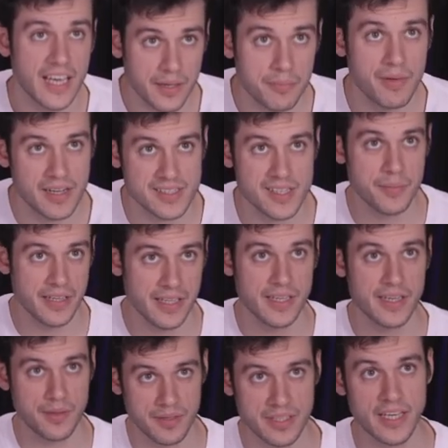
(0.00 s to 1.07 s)
Kek
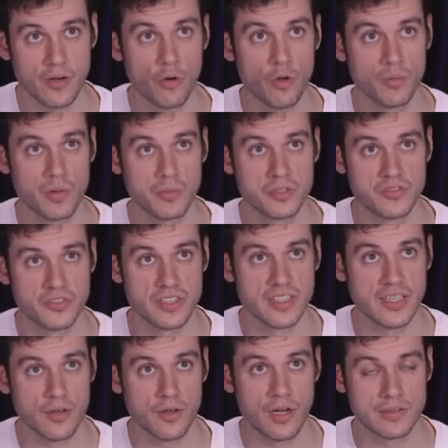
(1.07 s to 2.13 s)
malzemeleri ama kek olmamış.
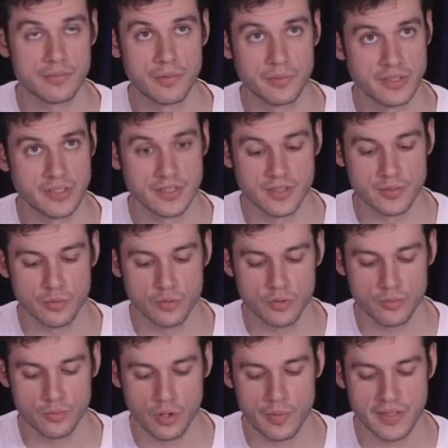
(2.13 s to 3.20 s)
Fırına atmamışsınız
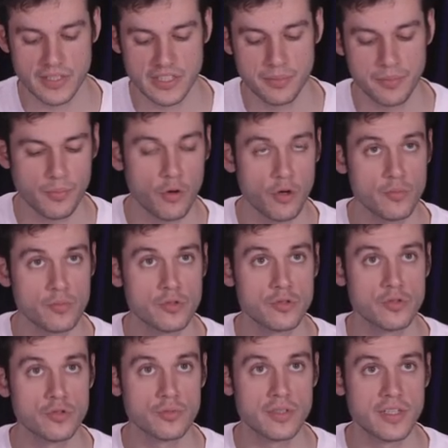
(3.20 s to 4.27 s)
bunu. Bulamaç yapıp
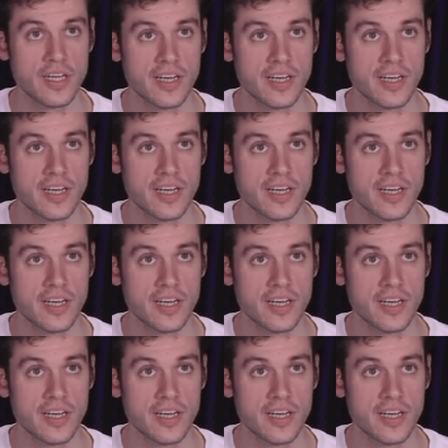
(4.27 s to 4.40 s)
koymuşsunuz